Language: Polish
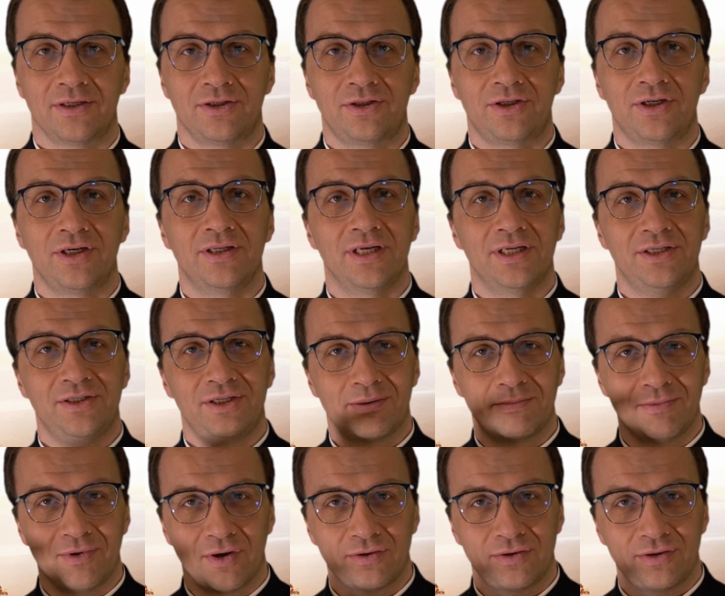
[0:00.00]
czyny
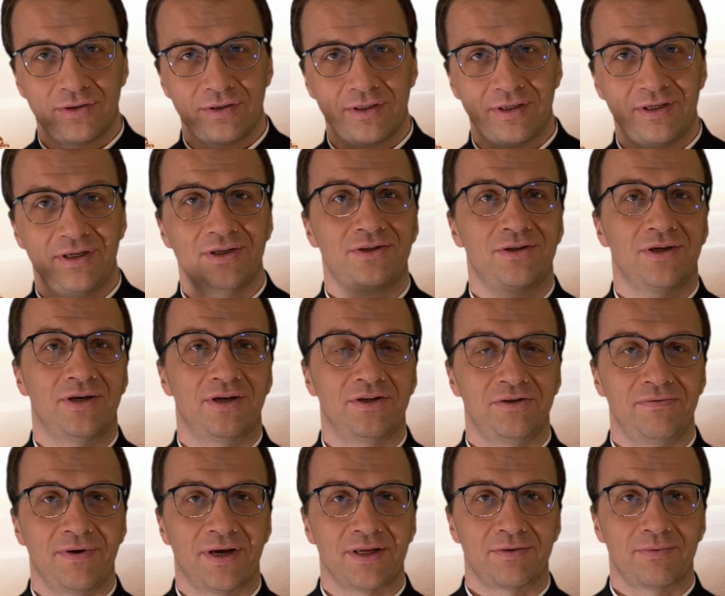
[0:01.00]
ciemności niż czyny
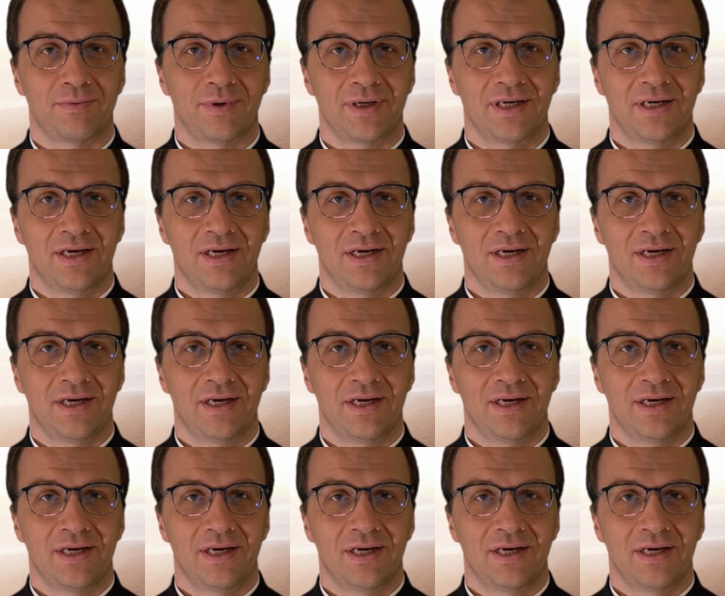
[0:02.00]
światła.